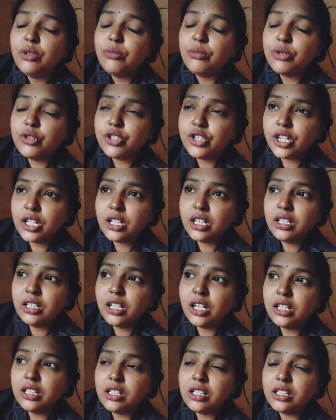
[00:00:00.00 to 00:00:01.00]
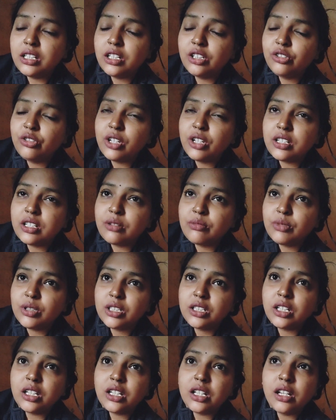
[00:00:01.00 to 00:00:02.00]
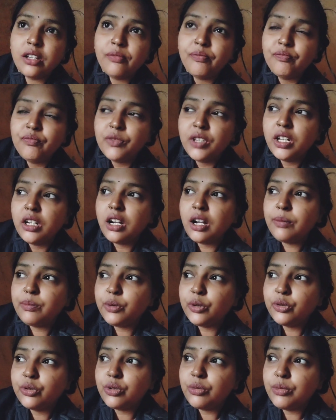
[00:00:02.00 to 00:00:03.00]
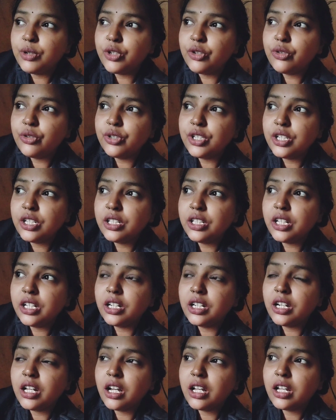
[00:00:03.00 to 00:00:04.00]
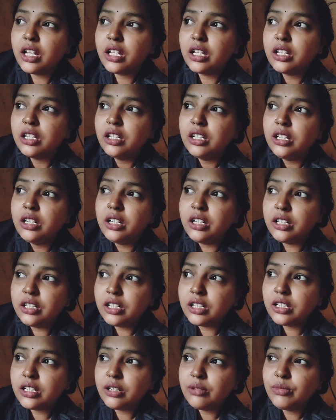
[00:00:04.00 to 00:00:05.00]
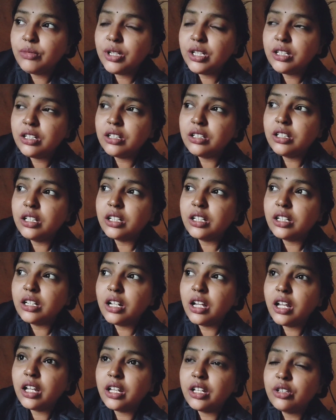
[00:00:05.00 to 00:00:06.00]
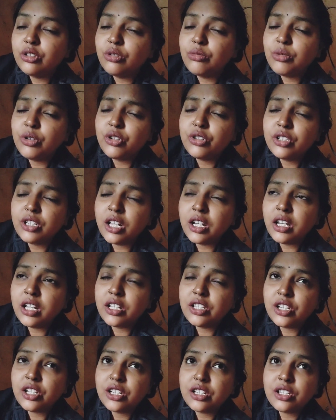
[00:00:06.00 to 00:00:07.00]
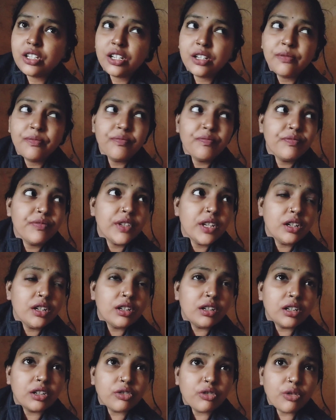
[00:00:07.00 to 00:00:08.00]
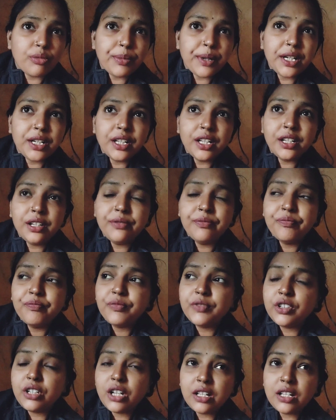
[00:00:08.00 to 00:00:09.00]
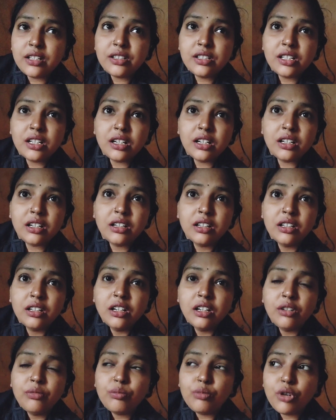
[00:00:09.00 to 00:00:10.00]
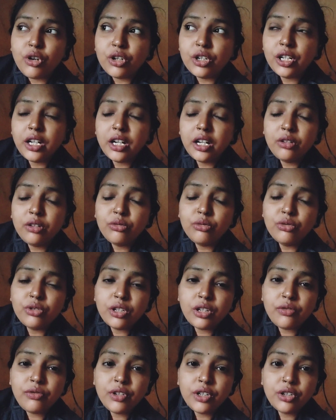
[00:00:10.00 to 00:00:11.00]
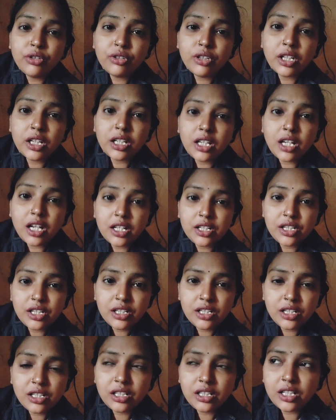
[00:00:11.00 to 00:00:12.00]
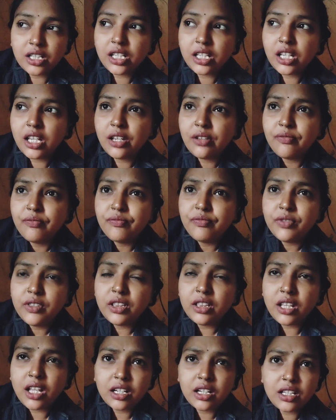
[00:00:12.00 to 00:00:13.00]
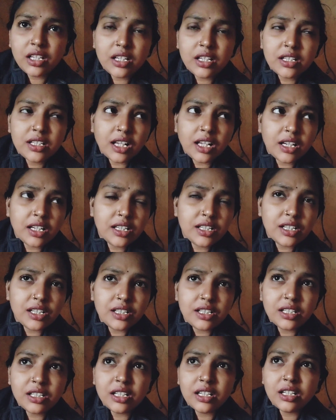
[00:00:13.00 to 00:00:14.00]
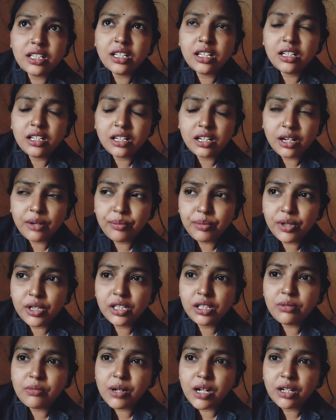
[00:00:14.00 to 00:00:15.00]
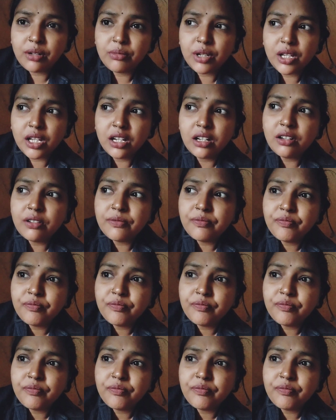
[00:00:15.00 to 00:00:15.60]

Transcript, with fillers: और ज़्यादा ध्यान देते हैं तो ऐसा मत करिए आप लोग को मनोरंजन देखना है इंटरटेनमेंट देखना है तो बहुत सारे अच्छे अच्छे कॉमेडी डांसर ब्लॉगर हैं उनकी वीडियो देखिए अच्छी चीज़ देखिए ना कि ये सारी चीज़ें देख के अपने दिमाग में एक